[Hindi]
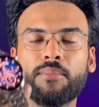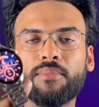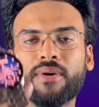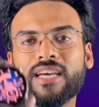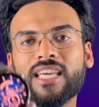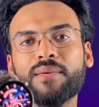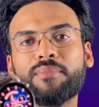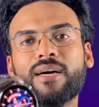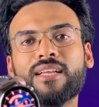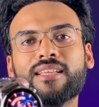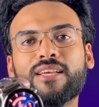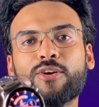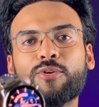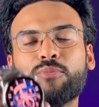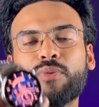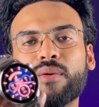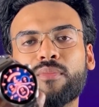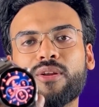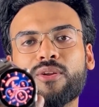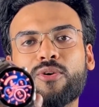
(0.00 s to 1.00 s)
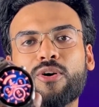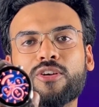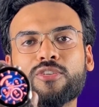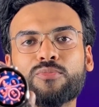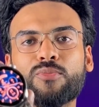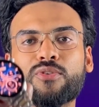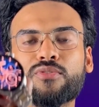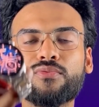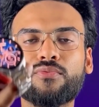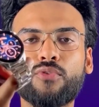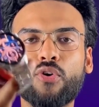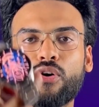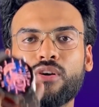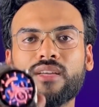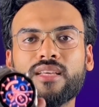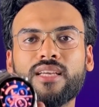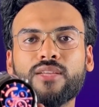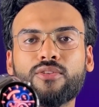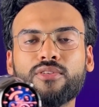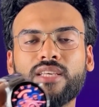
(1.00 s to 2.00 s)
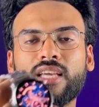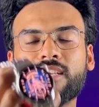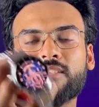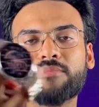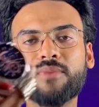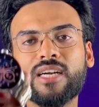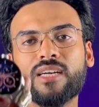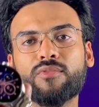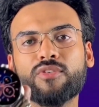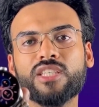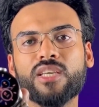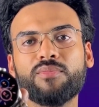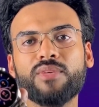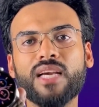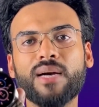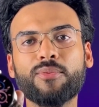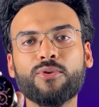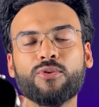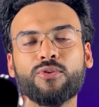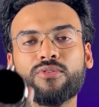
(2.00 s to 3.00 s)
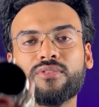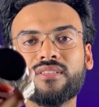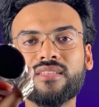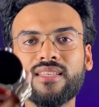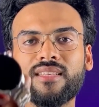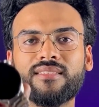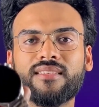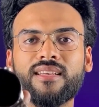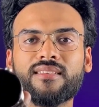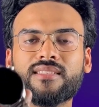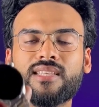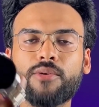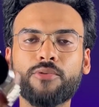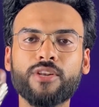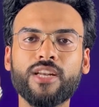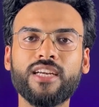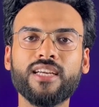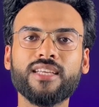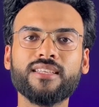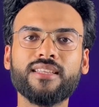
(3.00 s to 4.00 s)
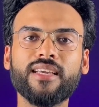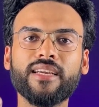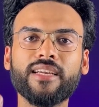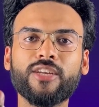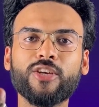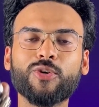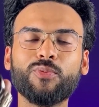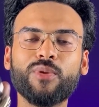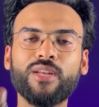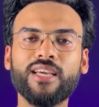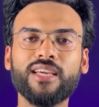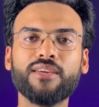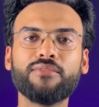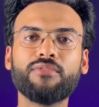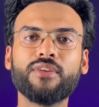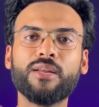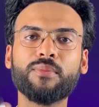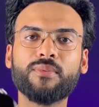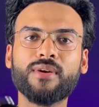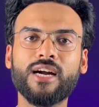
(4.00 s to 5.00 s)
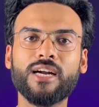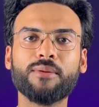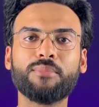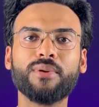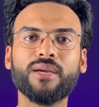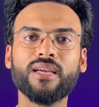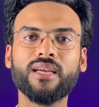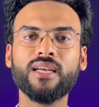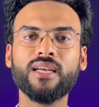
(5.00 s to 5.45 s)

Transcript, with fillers: बाकी बात करूँ पेबल कॉस्मोस वर्ल्ड की तो ये स्मार्ट वॉच अभी आप लोग को थ्री सिक्स डबल की देखने को मिलेगी फ्लिपकार्ट